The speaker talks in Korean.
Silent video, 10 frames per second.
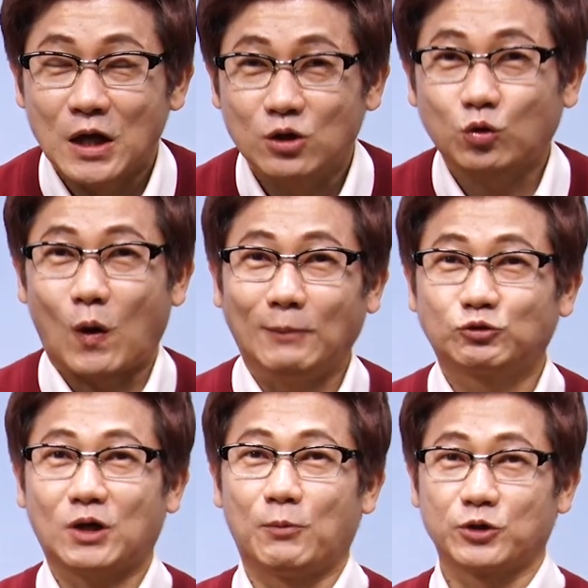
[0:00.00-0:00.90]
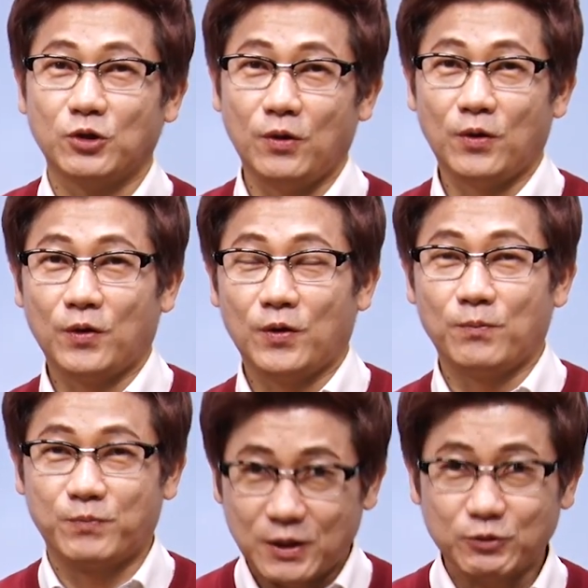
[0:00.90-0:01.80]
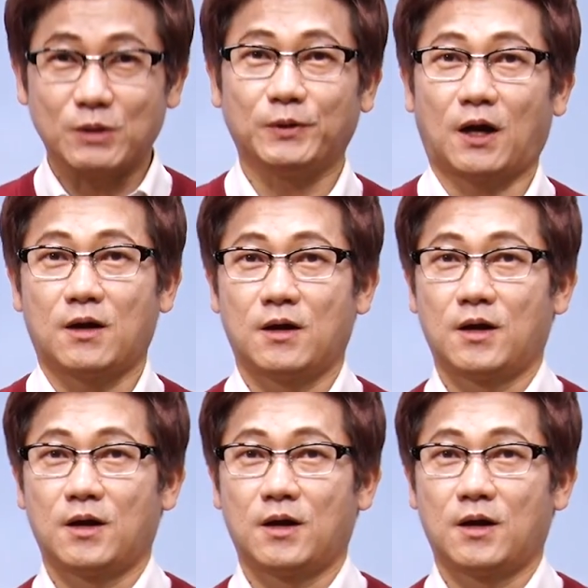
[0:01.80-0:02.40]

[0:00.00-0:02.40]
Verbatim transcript: 그 도함수가 뭐죠? 미분입니다.